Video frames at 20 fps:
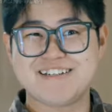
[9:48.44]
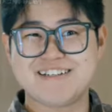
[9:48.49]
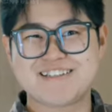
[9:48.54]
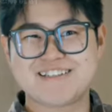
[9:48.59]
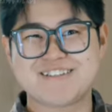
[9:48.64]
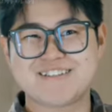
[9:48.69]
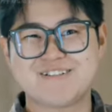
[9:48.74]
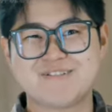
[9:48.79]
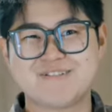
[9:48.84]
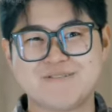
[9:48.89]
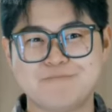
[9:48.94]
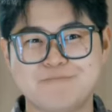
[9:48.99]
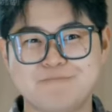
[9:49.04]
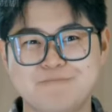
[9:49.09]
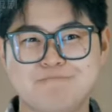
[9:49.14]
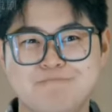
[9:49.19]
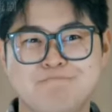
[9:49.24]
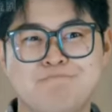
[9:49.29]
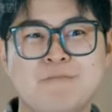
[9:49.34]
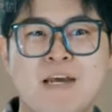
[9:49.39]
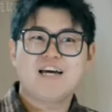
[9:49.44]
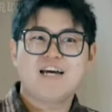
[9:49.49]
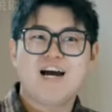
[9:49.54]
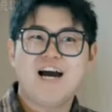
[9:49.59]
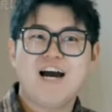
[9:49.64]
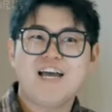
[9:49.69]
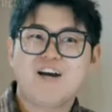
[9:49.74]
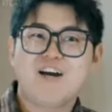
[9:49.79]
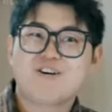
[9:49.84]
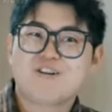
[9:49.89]
dengan keras.
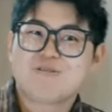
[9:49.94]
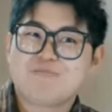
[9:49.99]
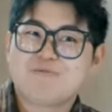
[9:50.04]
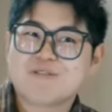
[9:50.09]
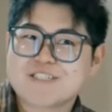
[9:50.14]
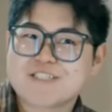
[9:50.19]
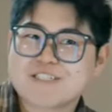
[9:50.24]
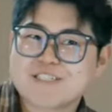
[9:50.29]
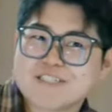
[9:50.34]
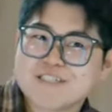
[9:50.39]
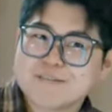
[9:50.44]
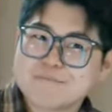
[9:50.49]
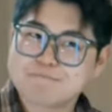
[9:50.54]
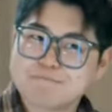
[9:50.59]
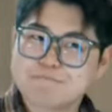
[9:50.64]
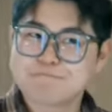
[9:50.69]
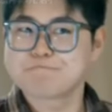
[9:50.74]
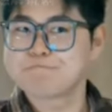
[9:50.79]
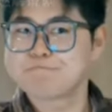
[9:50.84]
Kalau dia tidak mati,